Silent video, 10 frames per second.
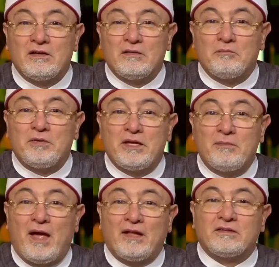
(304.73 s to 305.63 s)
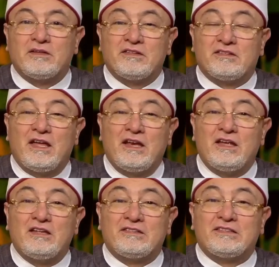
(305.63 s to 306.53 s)
بيبعت رساله
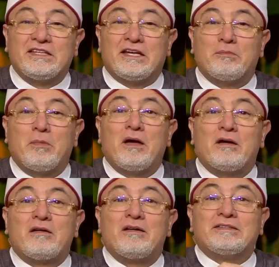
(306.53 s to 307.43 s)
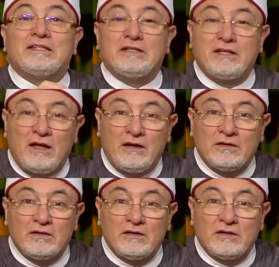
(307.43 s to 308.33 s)
استخباراتيه
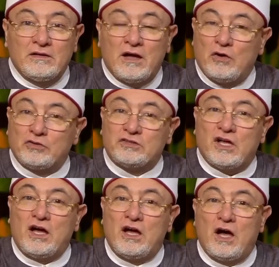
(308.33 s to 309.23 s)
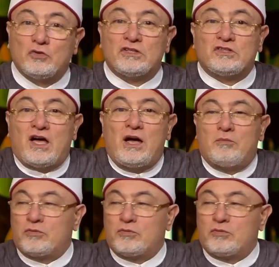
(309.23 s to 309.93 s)
اهو للعدو اهو ده تخابر